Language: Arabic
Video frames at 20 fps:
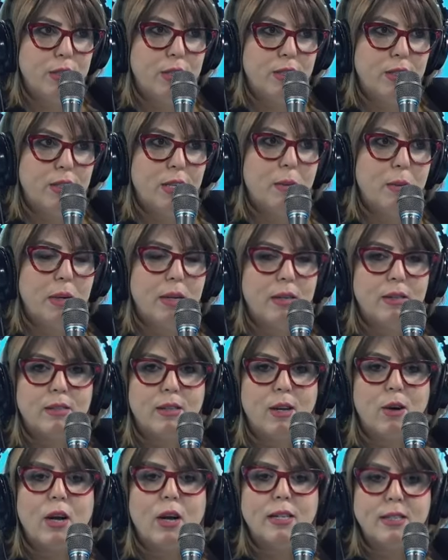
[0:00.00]
نسيت تمام
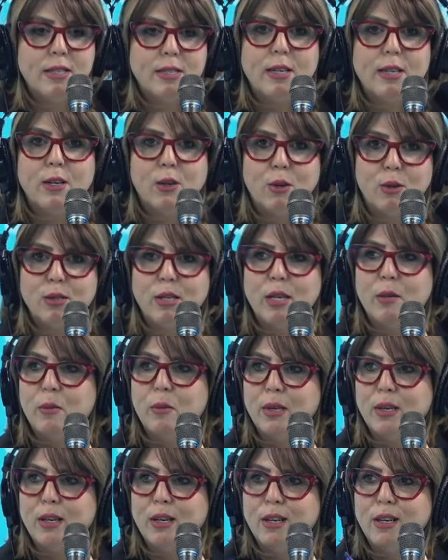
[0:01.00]
انت خلينا نسالك
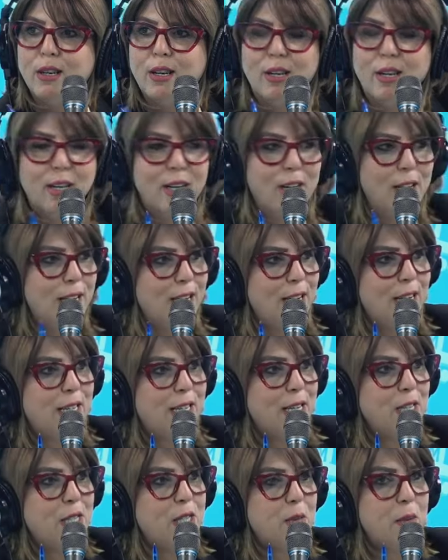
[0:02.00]
قدام تدوينتك انت
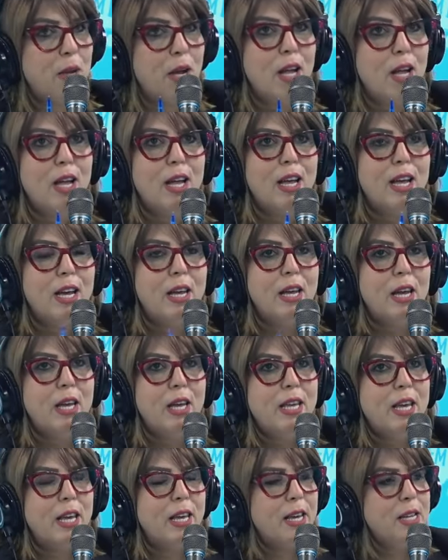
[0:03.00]
سامح البارح هذا
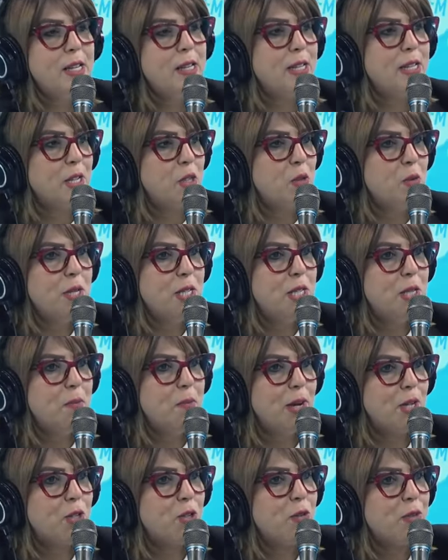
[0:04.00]
هي كانت تدوينتي
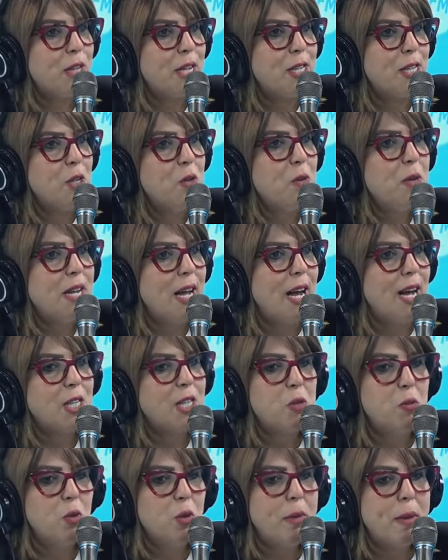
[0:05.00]
من بعد شفتها تدويننا
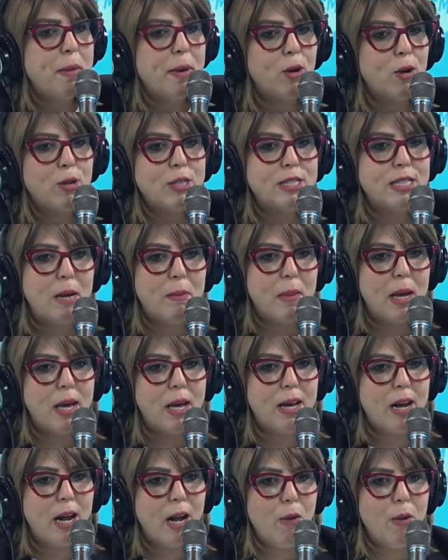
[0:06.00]
عند بلبيبه قلت زعما
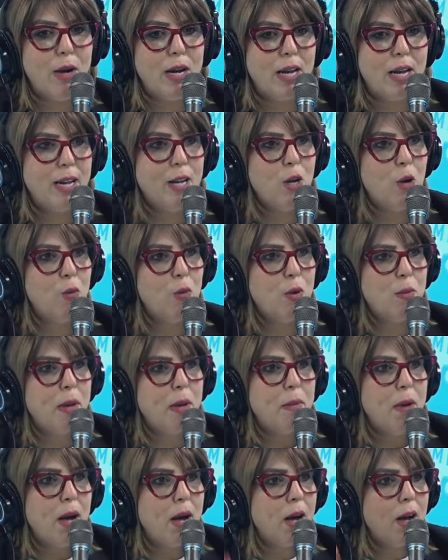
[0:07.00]
قرا ولا انا
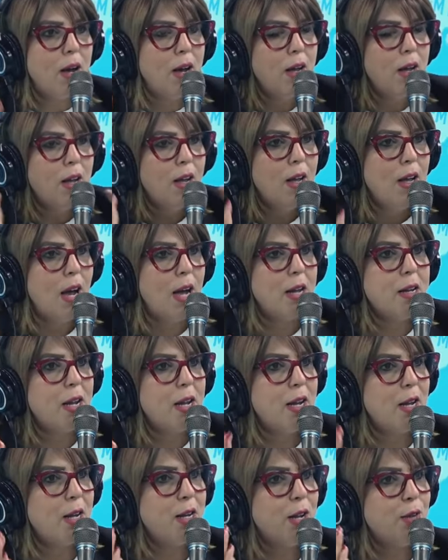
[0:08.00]
وبلبيبه
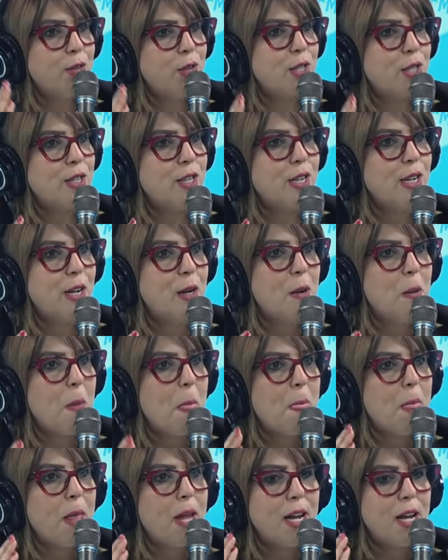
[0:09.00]
عندنا نفس يكون نفس
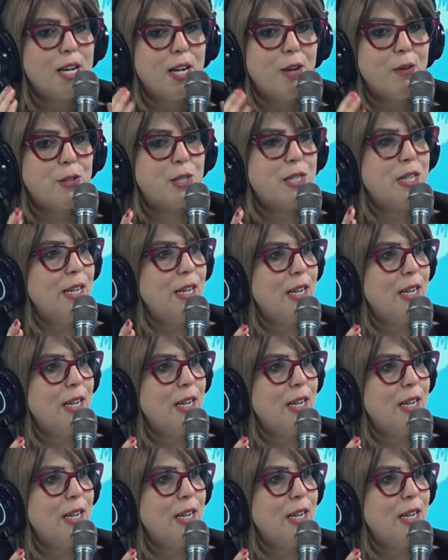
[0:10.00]
الكيمياء نفس